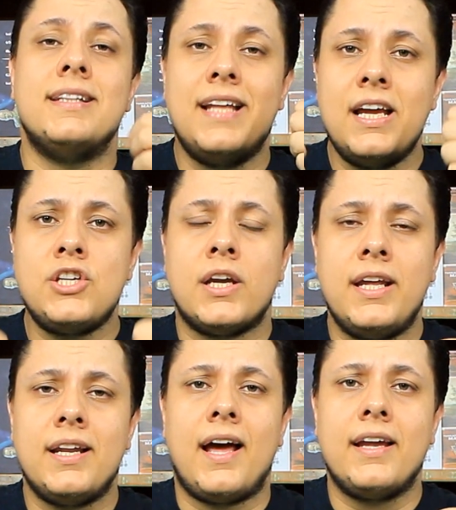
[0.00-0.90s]
Deixa
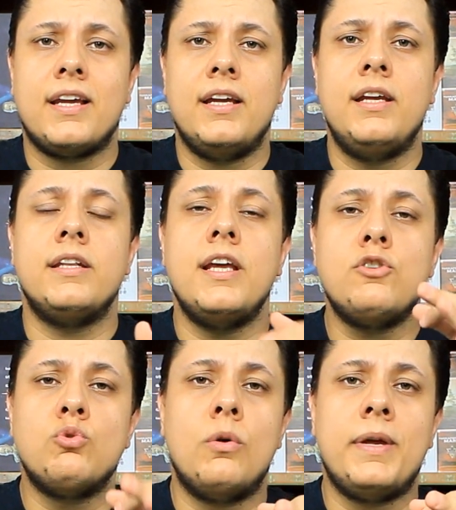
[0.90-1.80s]
aquele like aí,
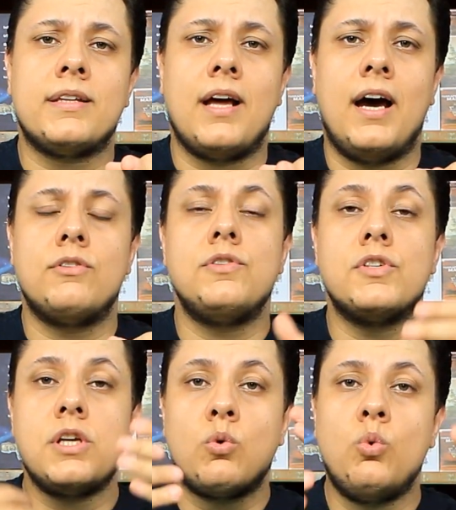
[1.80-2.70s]
deixa um comentário se
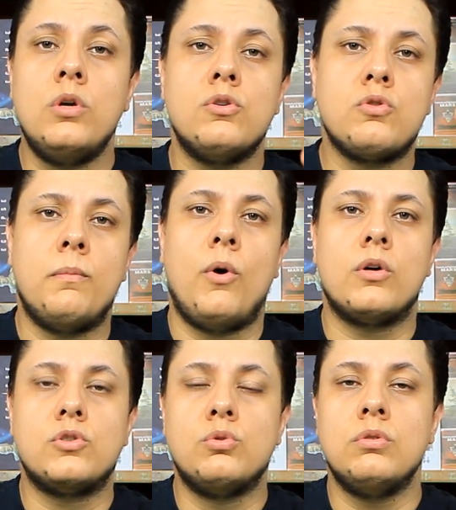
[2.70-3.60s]
você curte os
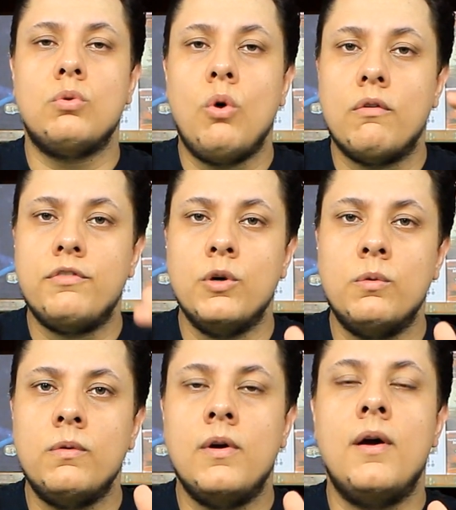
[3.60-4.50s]
unboxings do
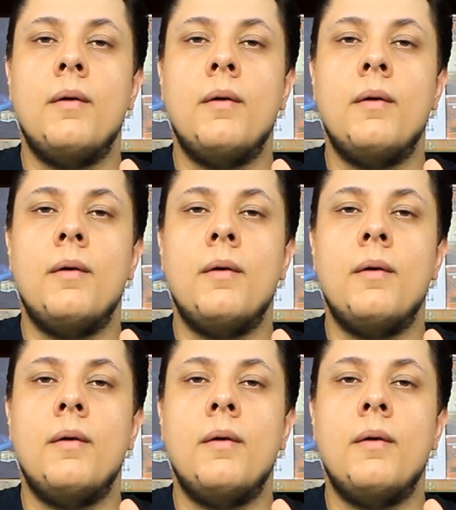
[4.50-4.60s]
Covil